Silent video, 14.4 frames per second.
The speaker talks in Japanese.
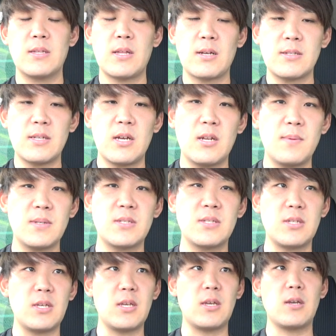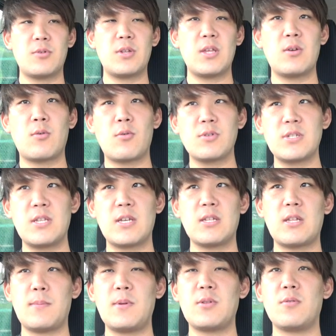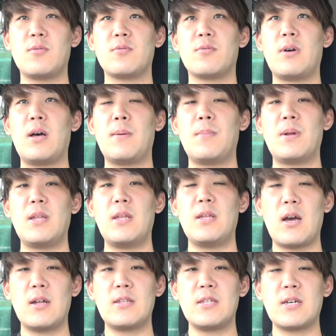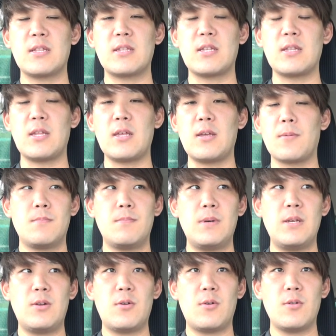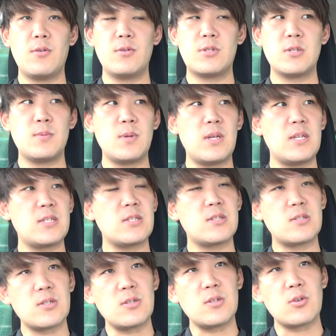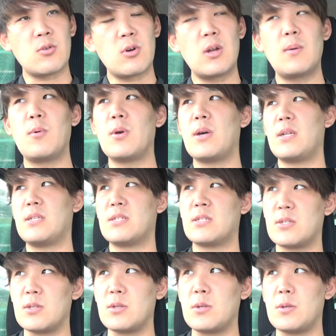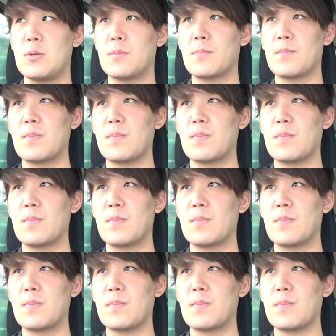たくさんありますし僕的にここじゃなきゃダメということはあんまり考えてなかったんでまあいろいろ YouTube やりつつコラボやりつつ